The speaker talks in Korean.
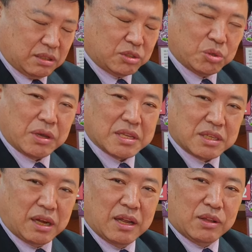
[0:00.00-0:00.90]

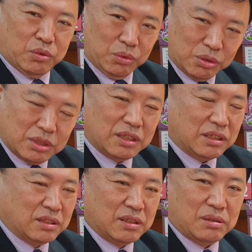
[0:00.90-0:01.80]
속에서
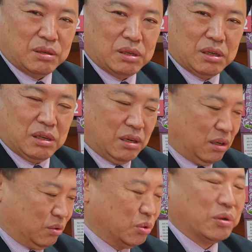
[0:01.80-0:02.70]
우른
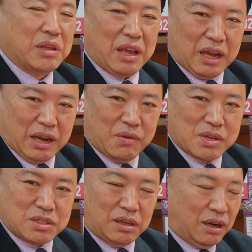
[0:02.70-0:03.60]
어, 구릉이가
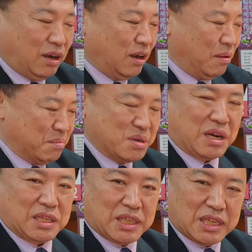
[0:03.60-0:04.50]
나와서
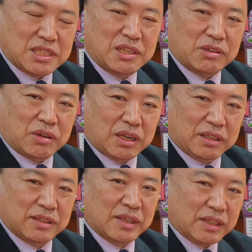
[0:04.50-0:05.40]
뭔가 찾으려고
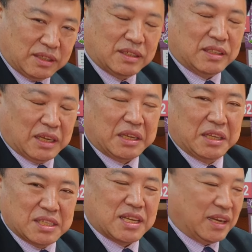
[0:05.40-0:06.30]
하는 그런 날이
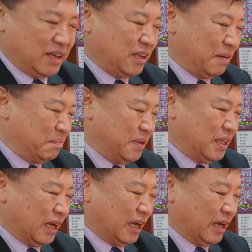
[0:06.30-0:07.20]
연상이
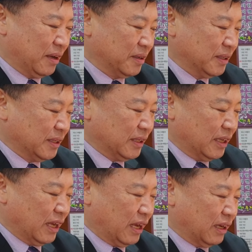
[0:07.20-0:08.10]
됩니다.
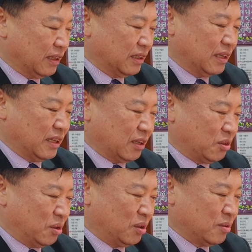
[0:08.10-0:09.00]
예, 그런
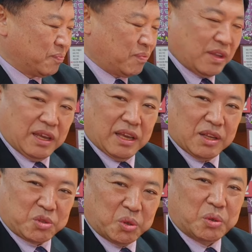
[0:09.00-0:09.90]
날또 에,
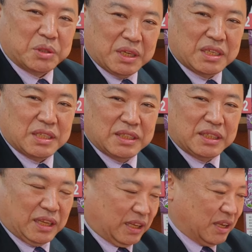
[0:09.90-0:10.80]
예, 좋은
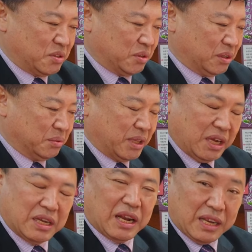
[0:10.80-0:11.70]
일진들이 있겠죠. 그
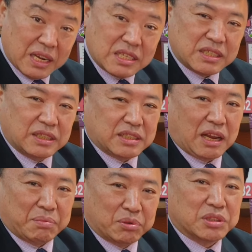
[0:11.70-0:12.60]
태어난 일진을
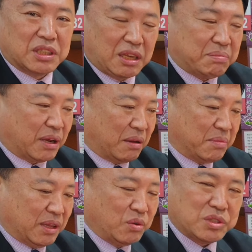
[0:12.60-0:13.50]
잘 보시기
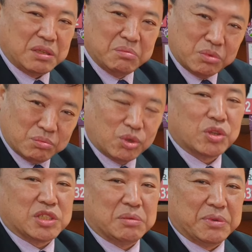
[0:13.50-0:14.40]
바랍니다. 혹시
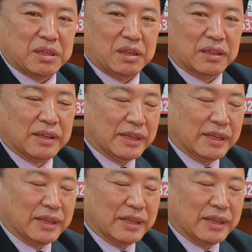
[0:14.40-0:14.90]
모르시면